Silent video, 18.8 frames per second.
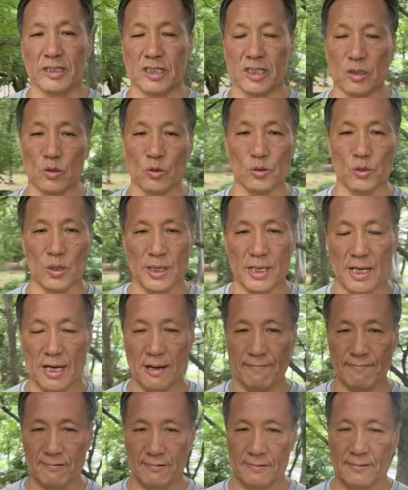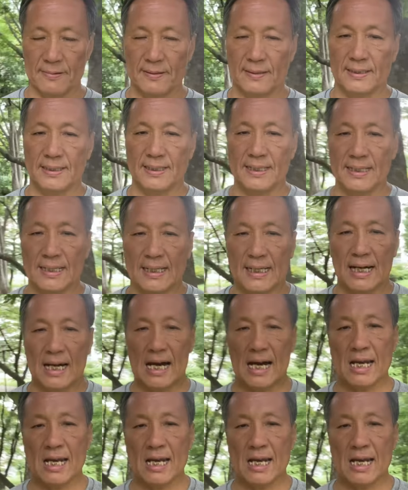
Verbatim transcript: 人の選ぶ。